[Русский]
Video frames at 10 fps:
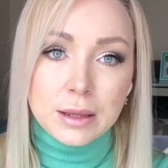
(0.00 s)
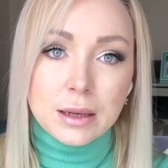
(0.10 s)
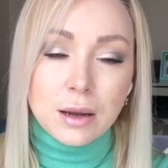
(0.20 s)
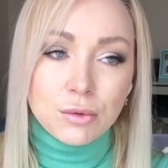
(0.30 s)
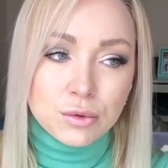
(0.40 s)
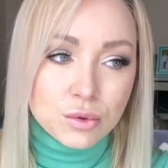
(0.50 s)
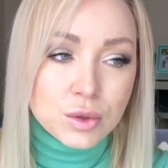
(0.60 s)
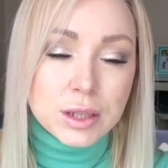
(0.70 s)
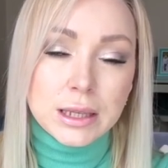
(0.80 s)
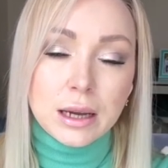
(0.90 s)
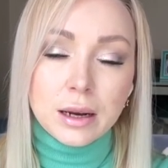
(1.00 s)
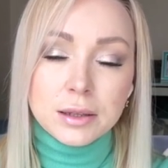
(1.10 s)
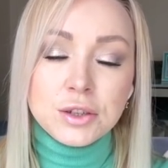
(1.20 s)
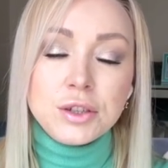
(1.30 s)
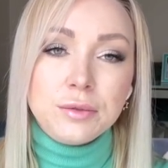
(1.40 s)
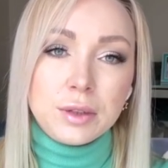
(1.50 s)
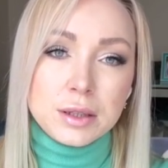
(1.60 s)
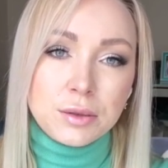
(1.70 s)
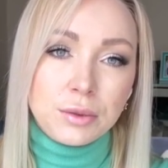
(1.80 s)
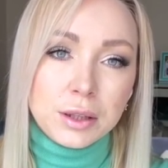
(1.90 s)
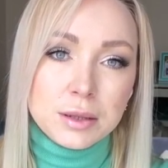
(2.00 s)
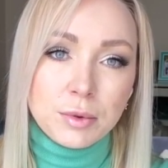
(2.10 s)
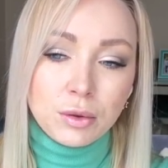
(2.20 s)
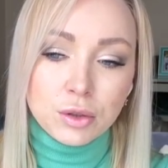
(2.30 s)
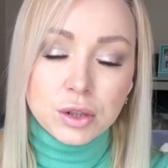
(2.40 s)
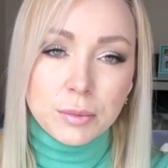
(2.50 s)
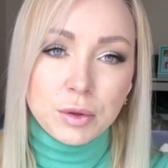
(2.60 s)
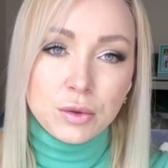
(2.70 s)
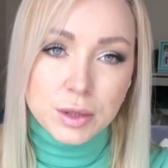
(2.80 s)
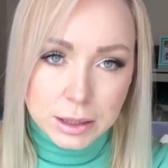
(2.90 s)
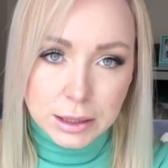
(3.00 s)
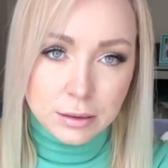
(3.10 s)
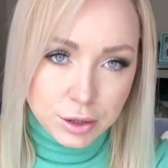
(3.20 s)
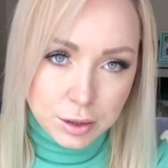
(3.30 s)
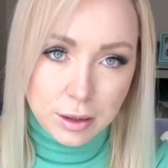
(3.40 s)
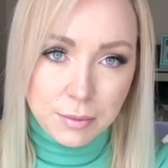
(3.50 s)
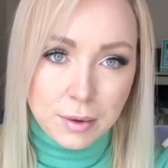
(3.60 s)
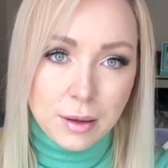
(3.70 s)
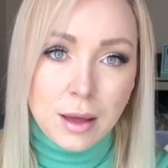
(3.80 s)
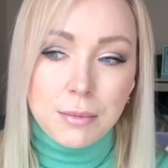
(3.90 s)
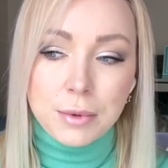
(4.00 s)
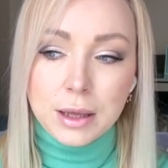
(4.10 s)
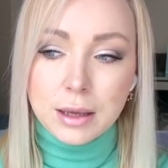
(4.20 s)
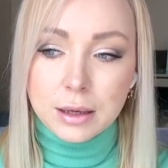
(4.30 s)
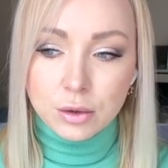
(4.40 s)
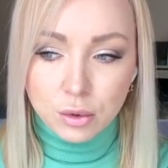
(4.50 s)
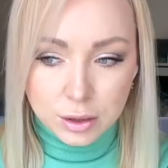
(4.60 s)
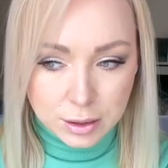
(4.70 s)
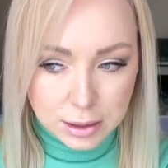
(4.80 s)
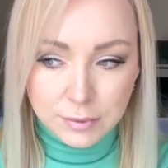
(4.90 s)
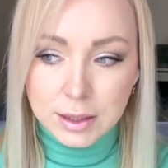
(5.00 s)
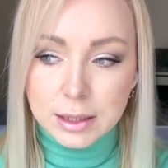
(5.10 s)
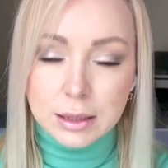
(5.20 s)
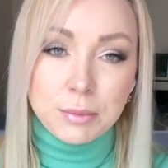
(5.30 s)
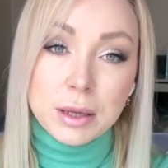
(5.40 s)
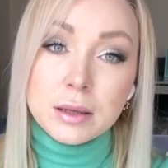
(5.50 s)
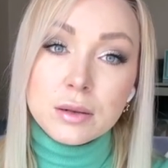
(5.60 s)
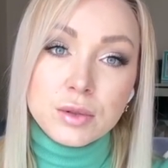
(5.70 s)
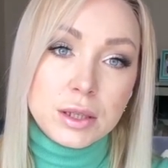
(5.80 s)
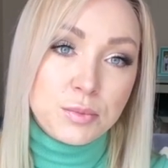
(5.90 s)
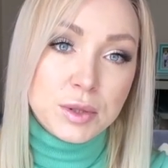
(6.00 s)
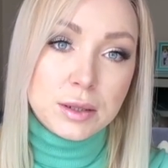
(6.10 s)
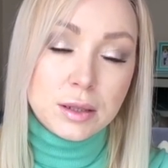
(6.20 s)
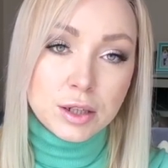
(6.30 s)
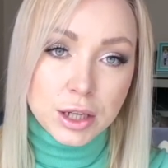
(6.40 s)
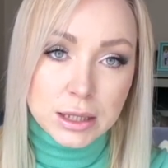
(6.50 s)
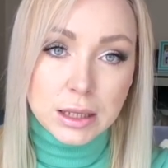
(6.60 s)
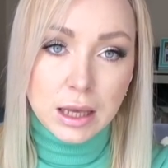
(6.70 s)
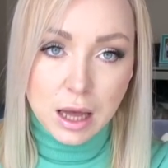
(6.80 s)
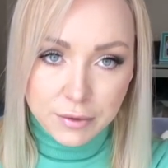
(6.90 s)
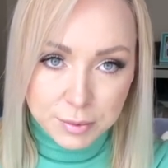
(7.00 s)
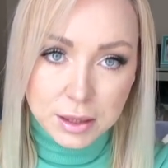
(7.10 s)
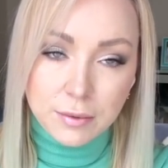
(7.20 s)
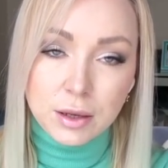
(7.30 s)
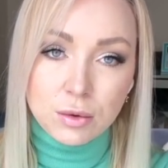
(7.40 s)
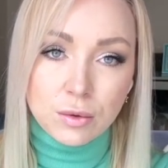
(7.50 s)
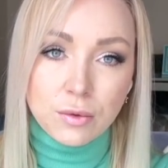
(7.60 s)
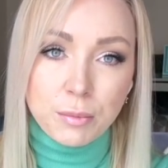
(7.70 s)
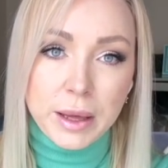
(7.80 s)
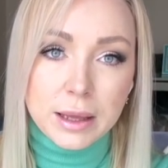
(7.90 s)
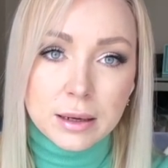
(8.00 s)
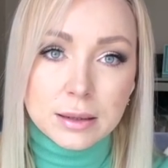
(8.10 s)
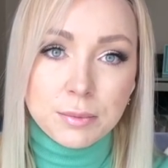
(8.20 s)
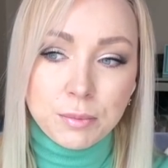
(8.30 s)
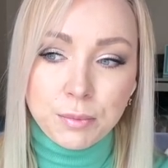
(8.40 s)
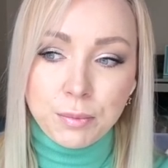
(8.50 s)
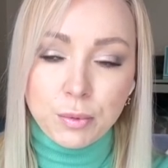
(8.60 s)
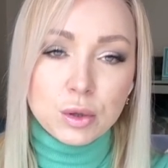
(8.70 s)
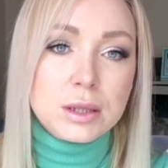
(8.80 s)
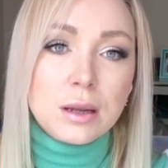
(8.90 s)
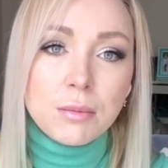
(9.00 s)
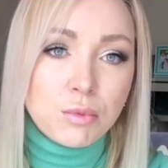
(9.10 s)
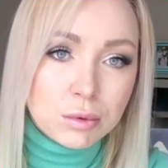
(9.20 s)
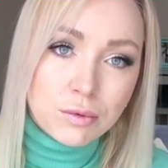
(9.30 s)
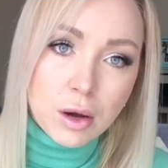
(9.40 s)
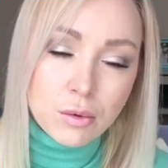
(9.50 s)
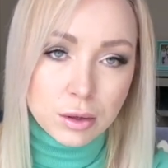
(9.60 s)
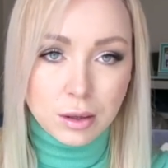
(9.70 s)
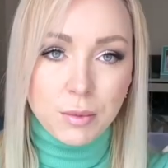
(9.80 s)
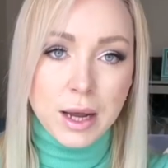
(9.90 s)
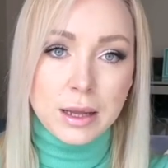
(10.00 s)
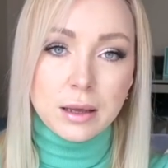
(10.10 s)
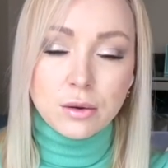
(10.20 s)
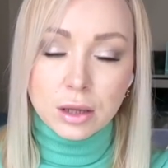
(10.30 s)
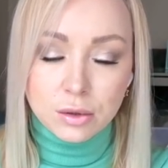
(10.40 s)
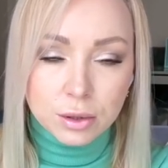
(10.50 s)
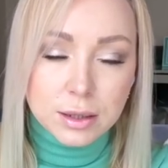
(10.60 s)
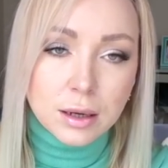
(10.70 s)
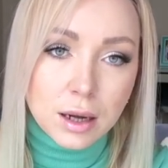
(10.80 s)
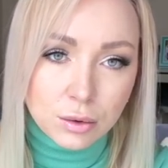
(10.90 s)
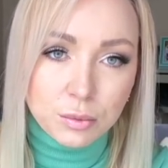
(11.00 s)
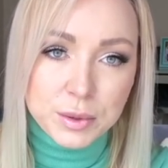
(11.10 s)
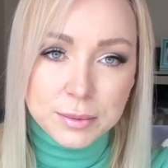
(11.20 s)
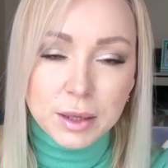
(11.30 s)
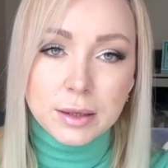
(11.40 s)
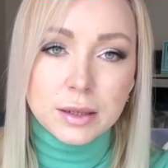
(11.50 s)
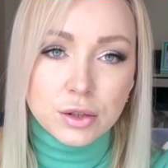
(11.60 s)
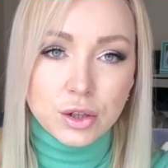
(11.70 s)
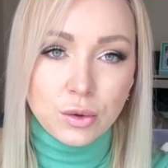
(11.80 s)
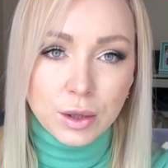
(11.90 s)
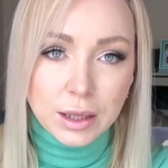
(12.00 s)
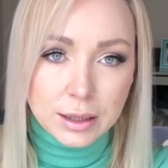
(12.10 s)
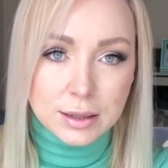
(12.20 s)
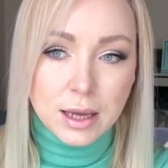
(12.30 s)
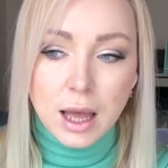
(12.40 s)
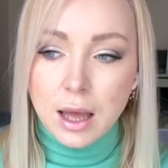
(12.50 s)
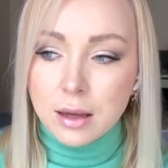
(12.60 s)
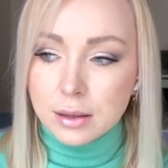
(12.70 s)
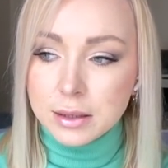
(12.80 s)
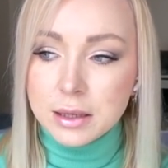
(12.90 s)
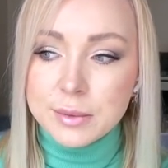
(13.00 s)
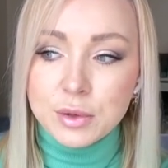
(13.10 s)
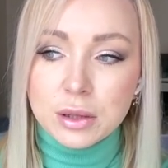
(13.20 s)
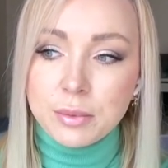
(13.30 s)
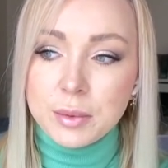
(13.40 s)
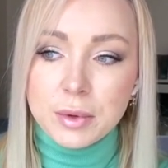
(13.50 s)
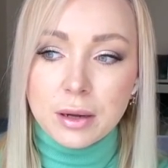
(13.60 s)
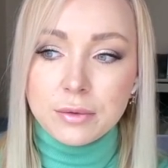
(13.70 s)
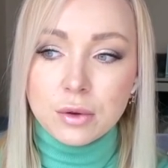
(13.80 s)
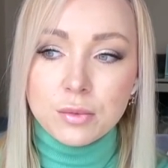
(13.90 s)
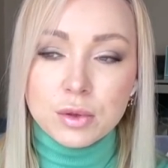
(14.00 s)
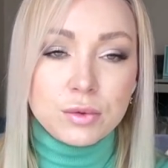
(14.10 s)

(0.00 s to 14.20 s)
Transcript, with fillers: А Турция не ограничивается вот этими точками туристическими. И кто действительно планирует здесь подзадержаться, я вам советую поехать под Стамбул в какой-то маленький город. Откройте карту, посмотрите, что есть. Где-нибудь, например, автобус.